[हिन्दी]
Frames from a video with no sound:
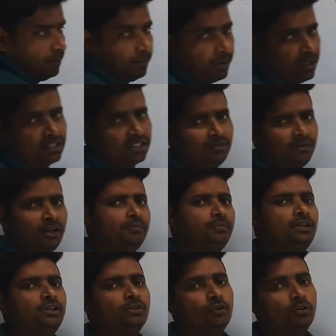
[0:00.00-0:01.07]
फ्रेंड्स हमारी
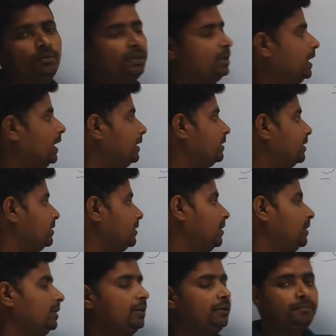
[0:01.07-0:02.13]
वीडियो को भी लाइक करते
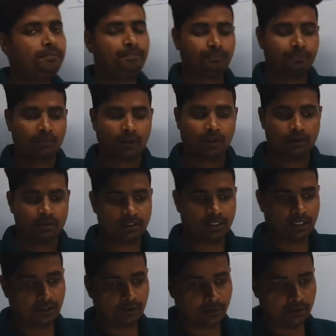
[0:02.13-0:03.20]
रहिए
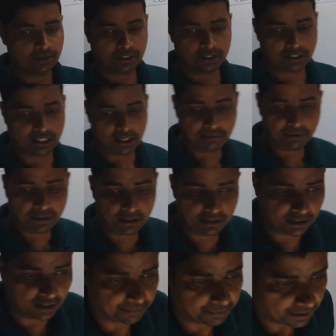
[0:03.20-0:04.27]
चैनल को भी सब्सक्राइब कर
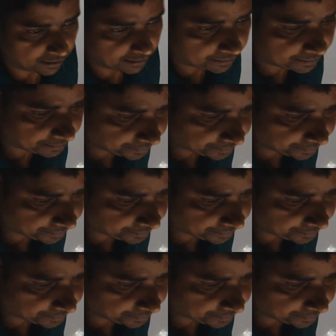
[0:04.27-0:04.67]
लीजिएगा फ्रेंड